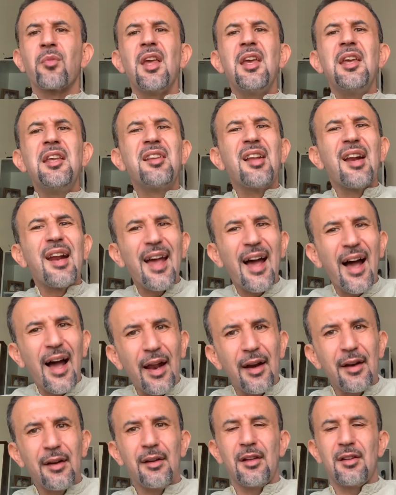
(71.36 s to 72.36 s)
i tre
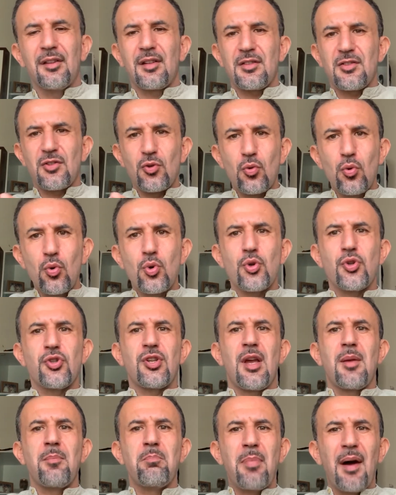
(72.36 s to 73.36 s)
anni trascorsi
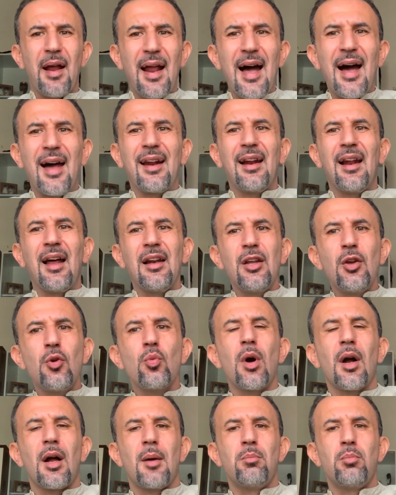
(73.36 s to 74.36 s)
a imparare la
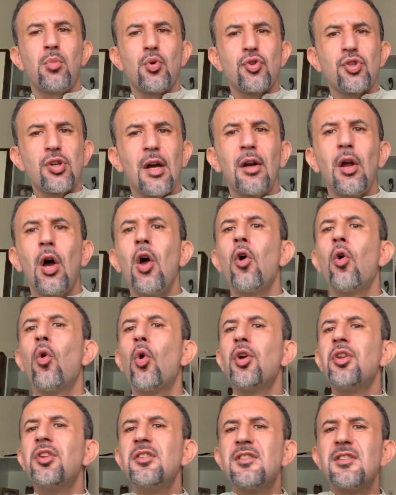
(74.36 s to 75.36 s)
lingua cambogiana,
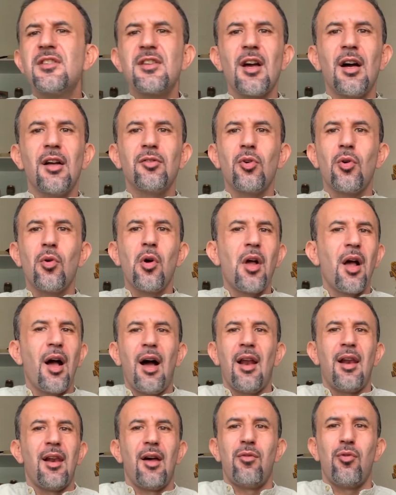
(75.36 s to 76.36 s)
ho iniziato
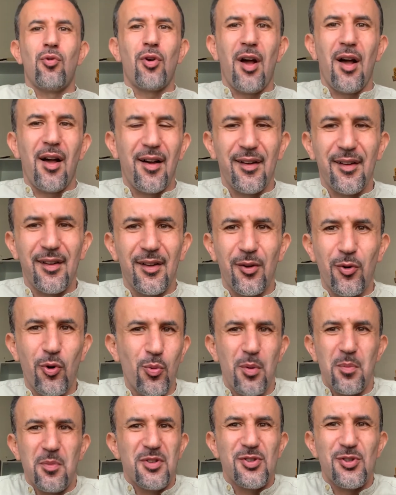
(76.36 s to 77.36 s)
a lavorare
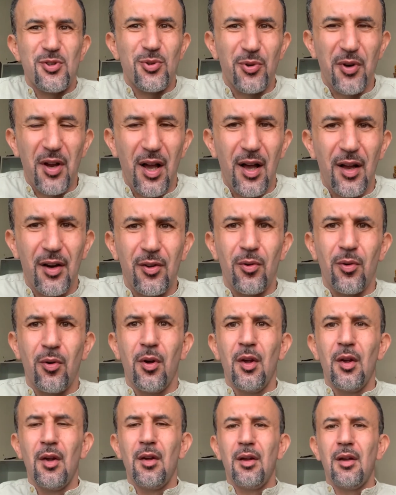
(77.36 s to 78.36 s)
come missionario
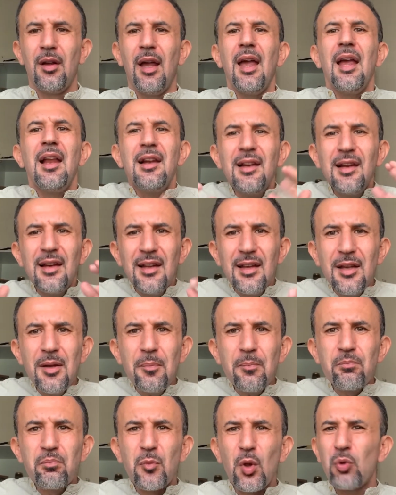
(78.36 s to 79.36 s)
e
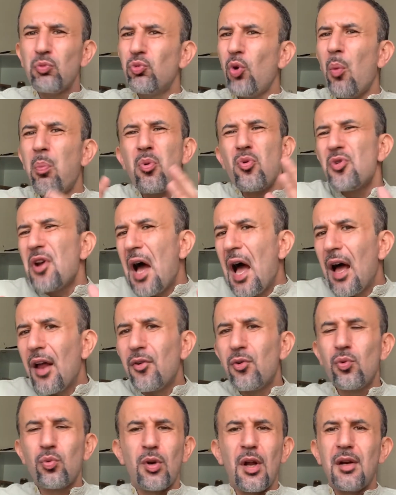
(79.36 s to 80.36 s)
lì dopo un
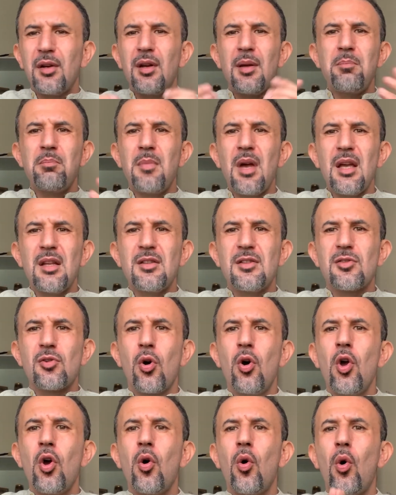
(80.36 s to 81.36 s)
anno, un anno e
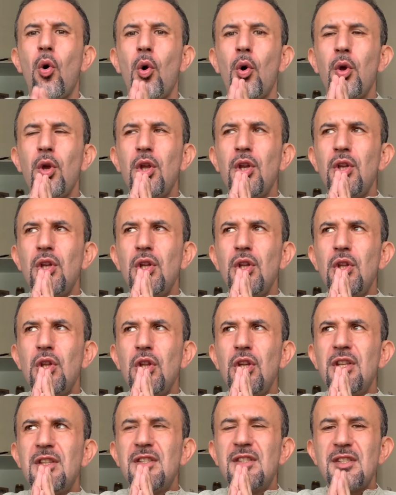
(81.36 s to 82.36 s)
mezzo, ho
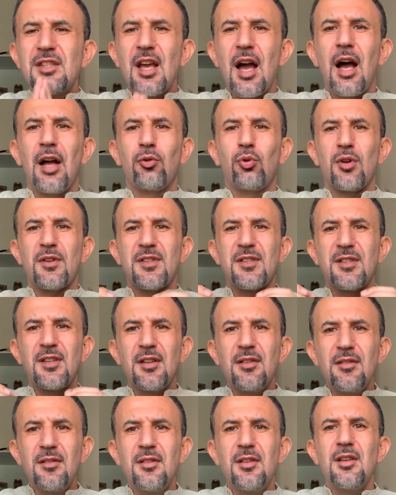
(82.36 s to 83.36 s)
iniziato a
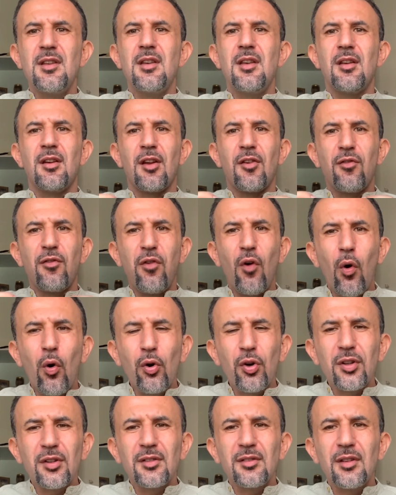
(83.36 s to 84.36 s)
sentire
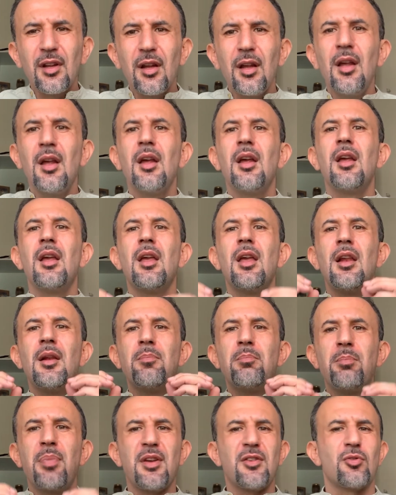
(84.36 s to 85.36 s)
forte il
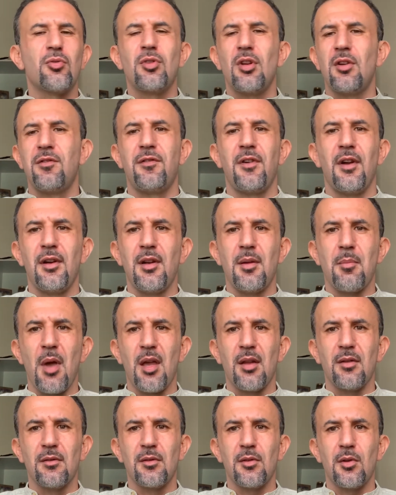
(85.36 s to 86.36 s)
peso del
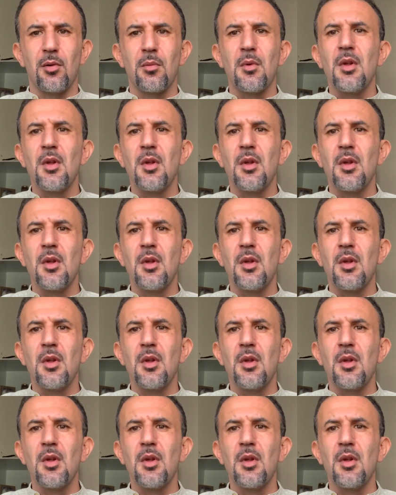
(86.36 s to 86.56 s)
fallimento.